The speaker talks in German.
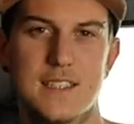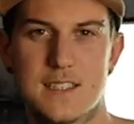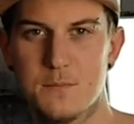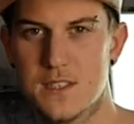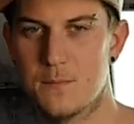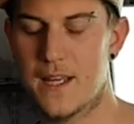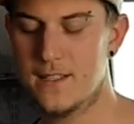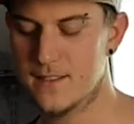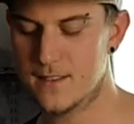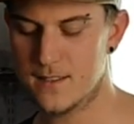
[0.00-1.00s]
jetzt mit dem
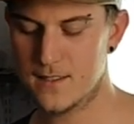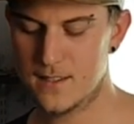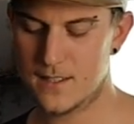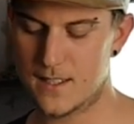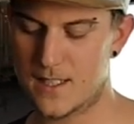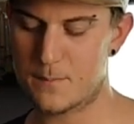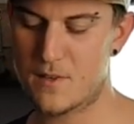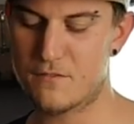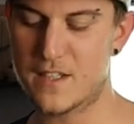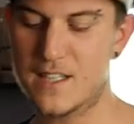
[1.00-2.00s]
Handy. Ähm,
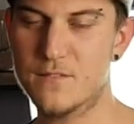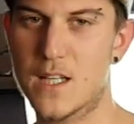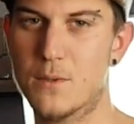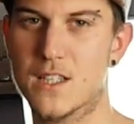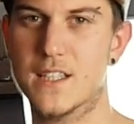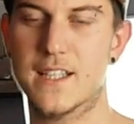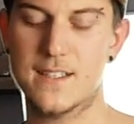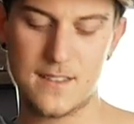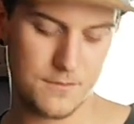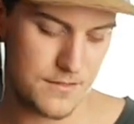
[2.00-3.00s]
werden wir aber gleich
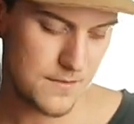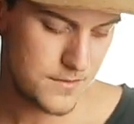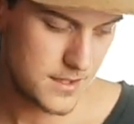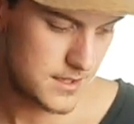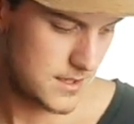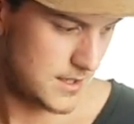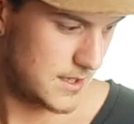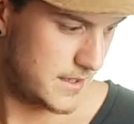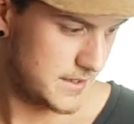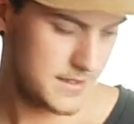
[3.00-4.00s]
ändern, wenn wir
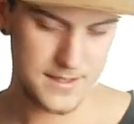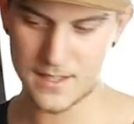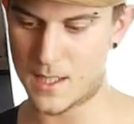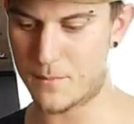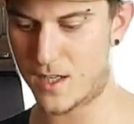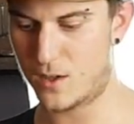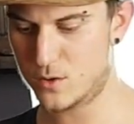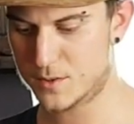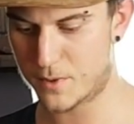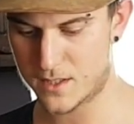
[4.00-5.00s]
diese Kamera
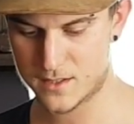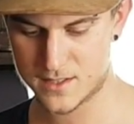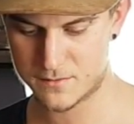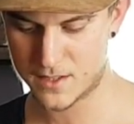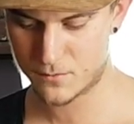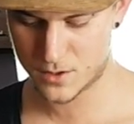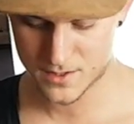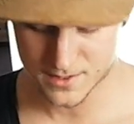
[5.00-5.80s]
auspacken. Deswegen würde ich